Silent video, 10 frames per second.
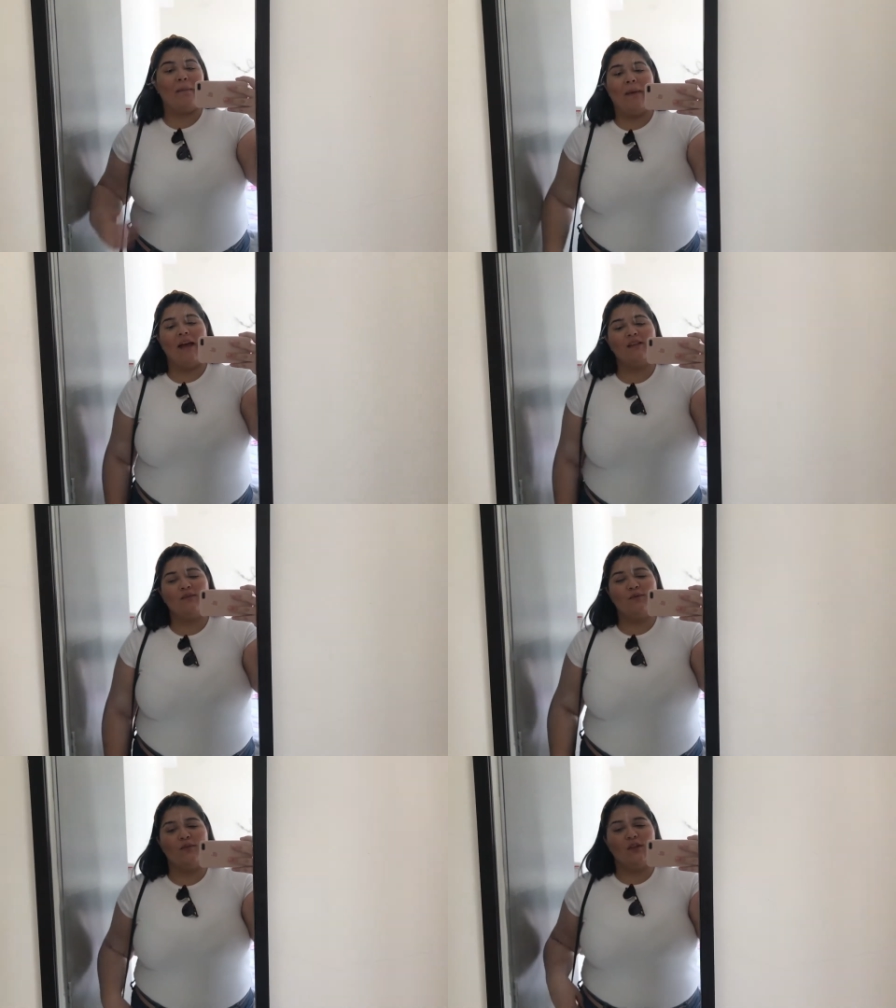mais
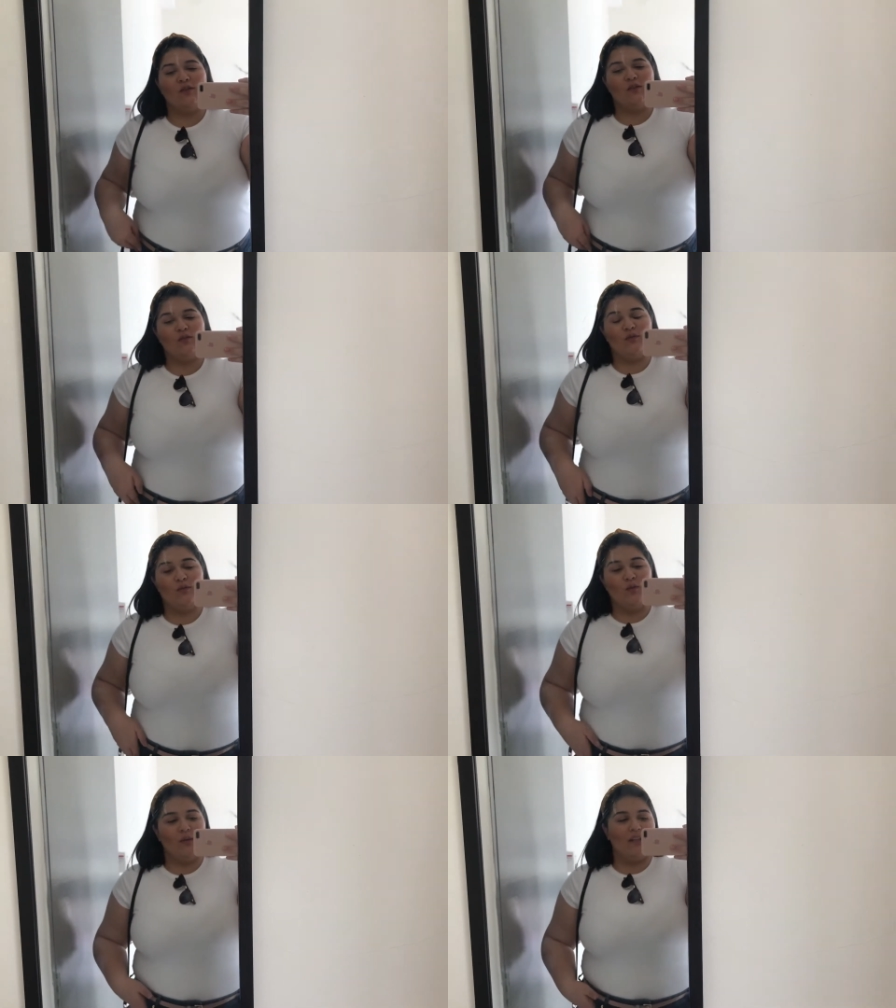um vídeo dos
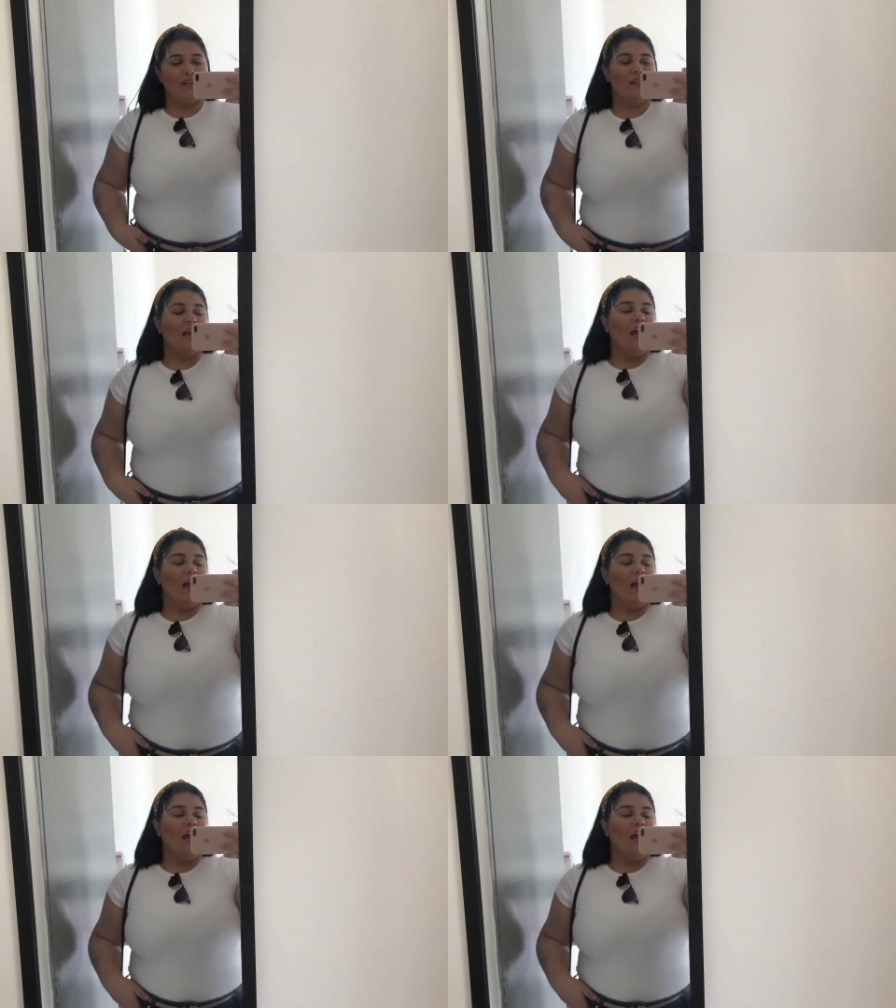looks.